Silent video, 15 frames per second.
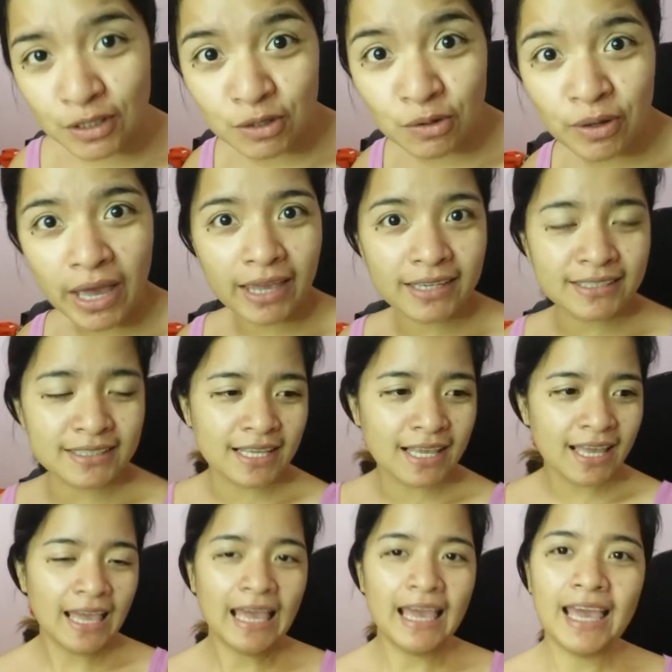So guys,
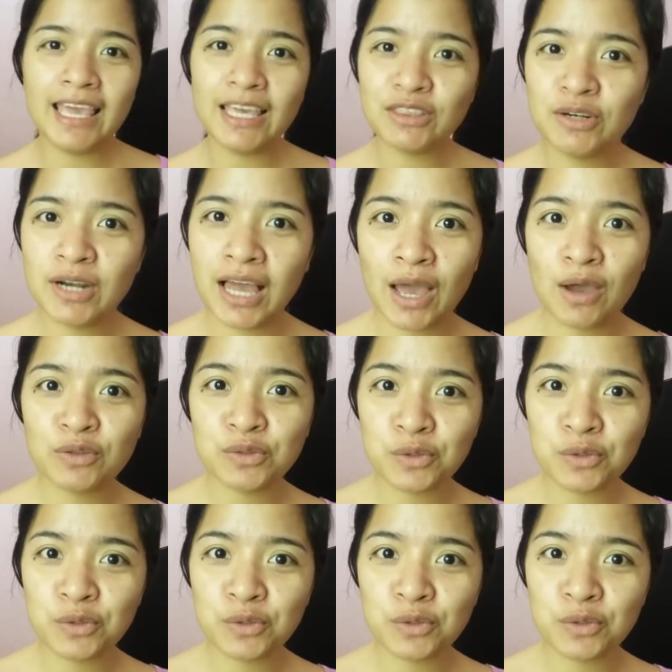eto na nga,